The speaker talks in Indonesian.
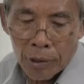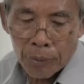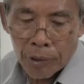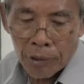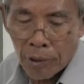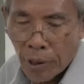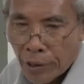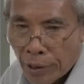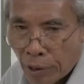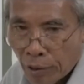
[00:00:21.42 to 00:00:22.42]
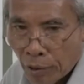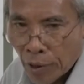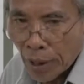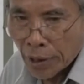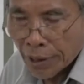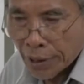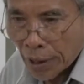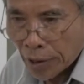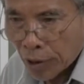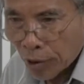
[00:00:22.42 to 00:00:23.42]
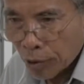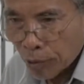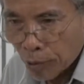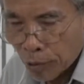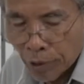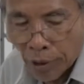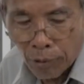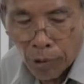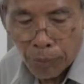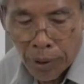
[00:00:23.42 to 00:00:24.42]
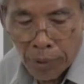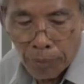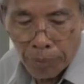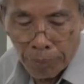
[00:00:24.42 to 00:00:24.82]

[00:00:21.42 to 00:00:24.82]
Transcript: kaya mengkono as-sakranu utai wong mendem.